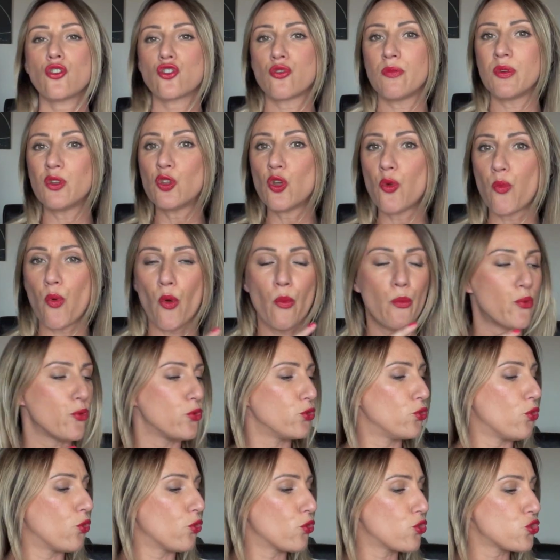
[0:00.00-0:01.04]
je mets deux pompes.
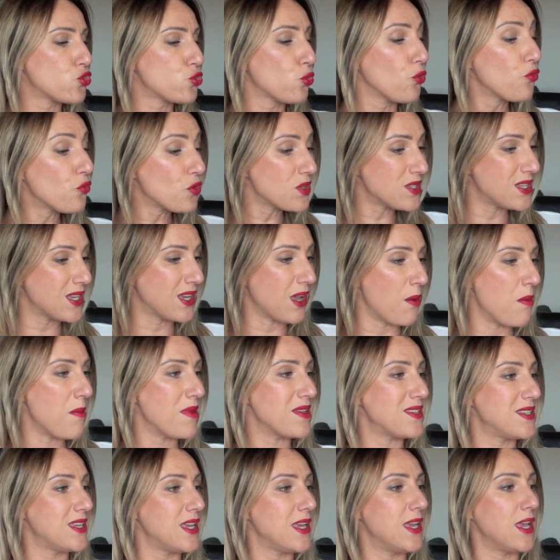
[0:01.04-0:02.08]
Donc je trouve que c'est quand même
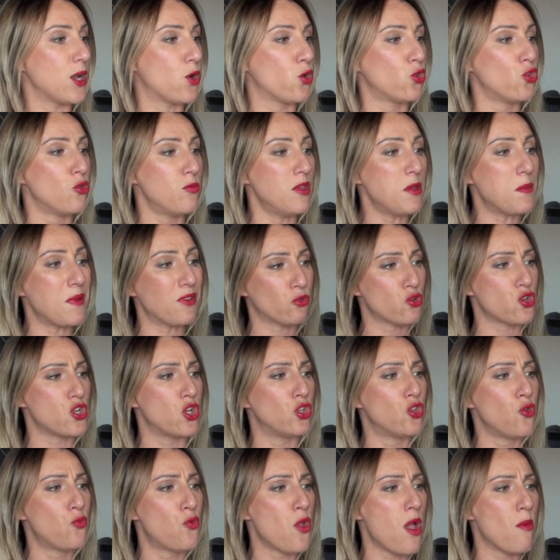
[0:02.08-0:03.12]
assez économique parce que je
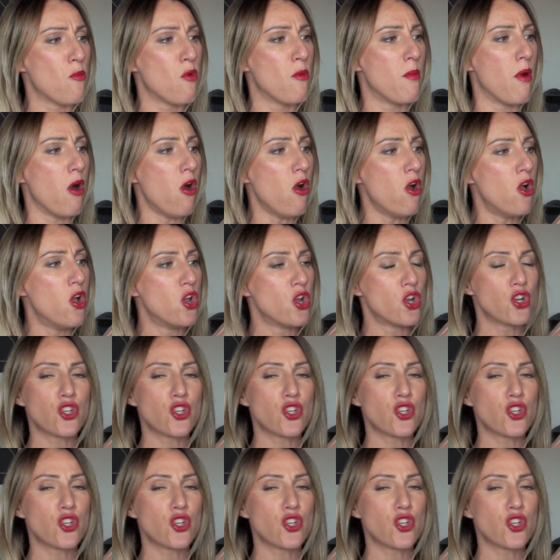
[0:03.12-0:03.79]
l'ai depuis un moment.